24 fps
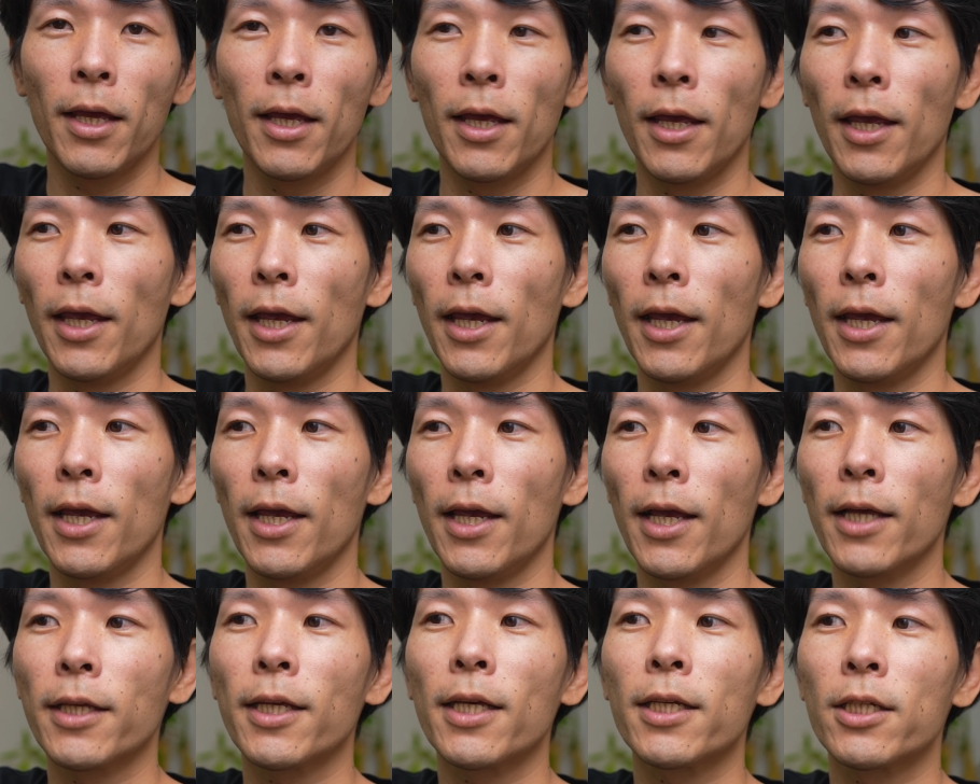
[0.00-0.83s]
えー、
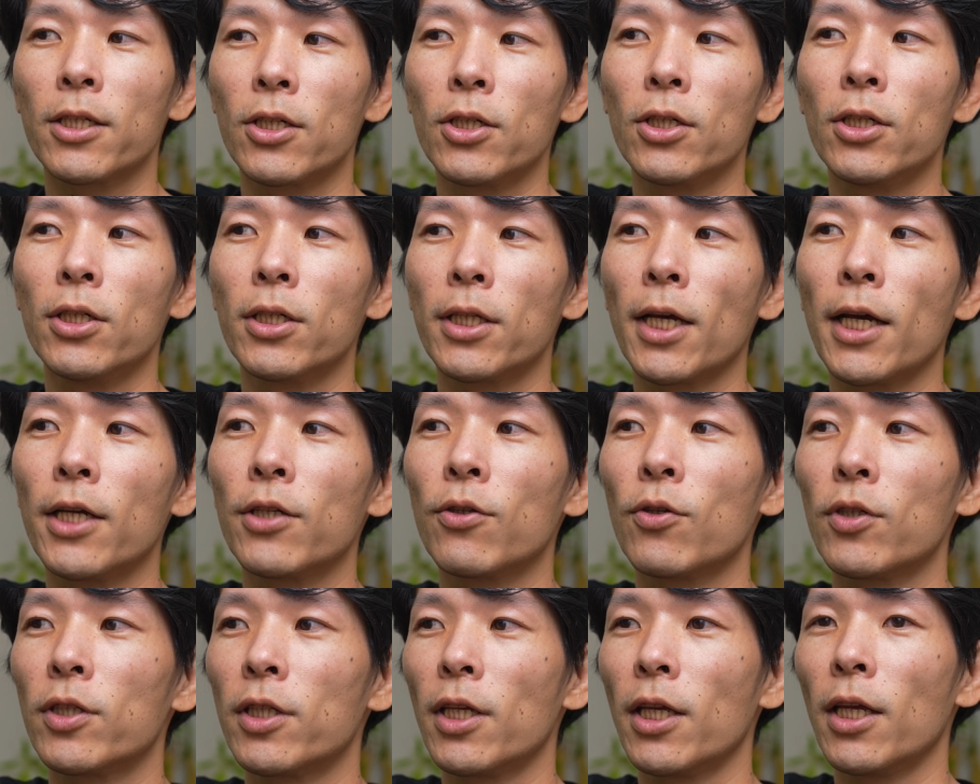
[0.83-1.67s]
優しく対
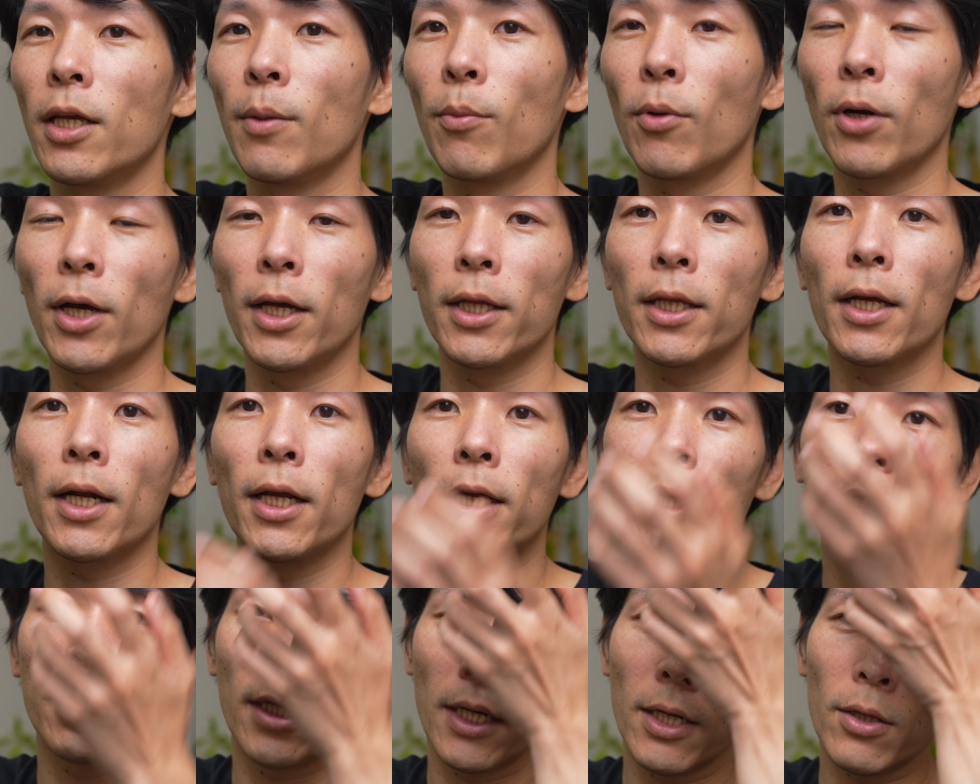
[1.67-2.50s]
処してもらえたら
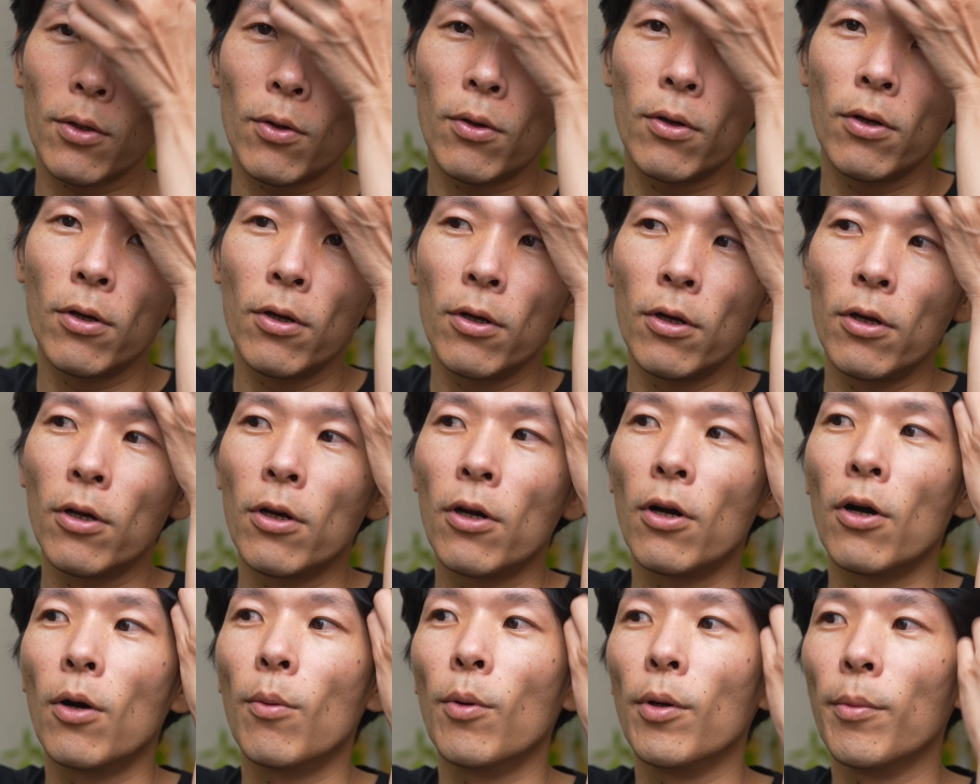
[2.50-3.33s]
いいかなと
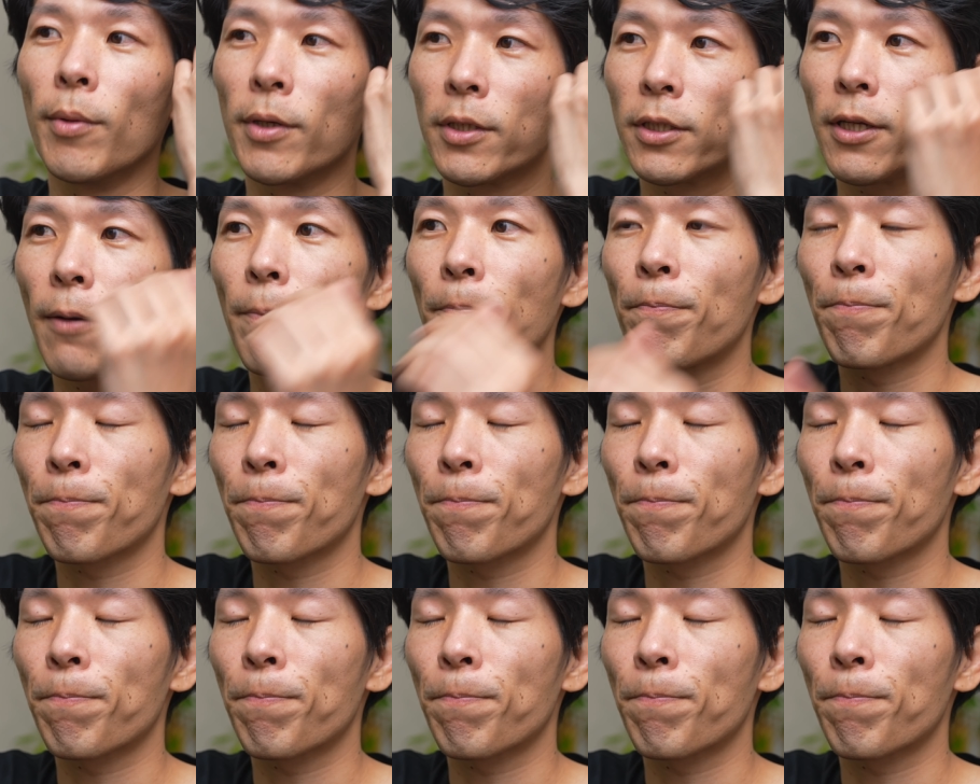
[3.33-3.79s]
思いました。